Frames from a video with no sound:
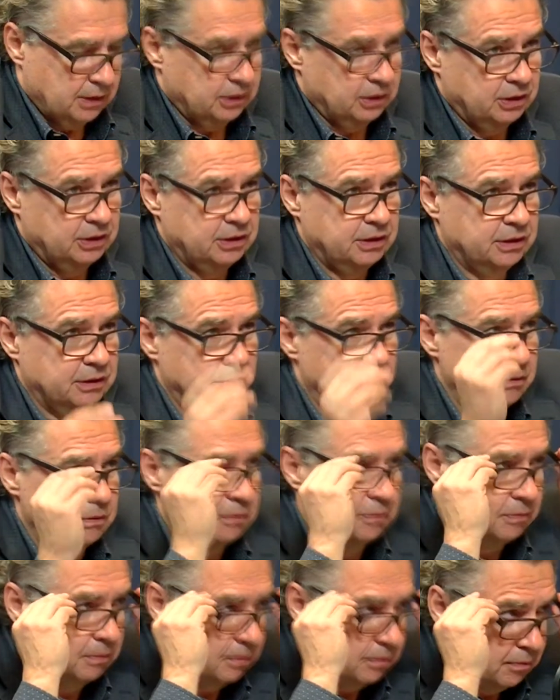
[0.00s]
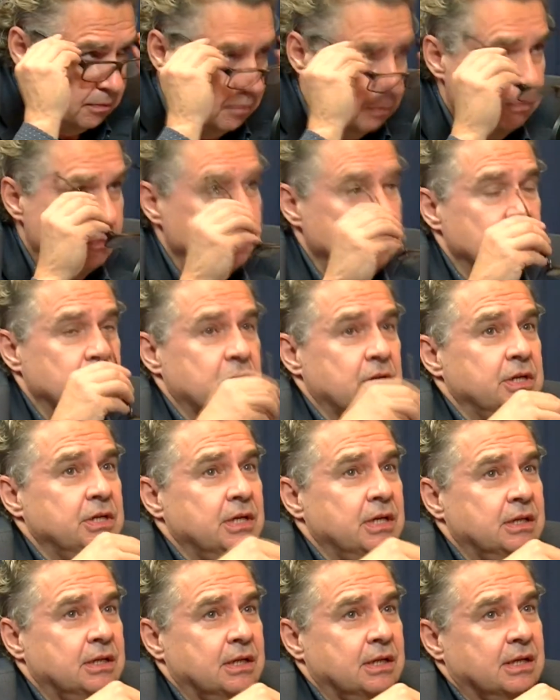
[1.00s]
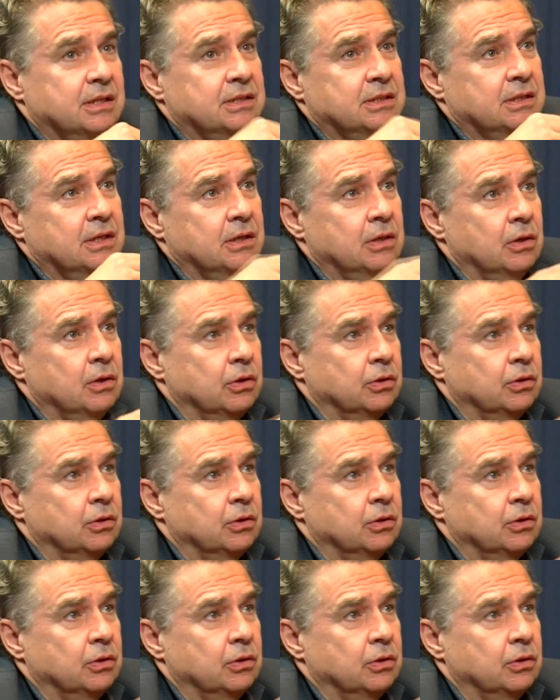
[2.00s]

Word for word: I jeżeli 11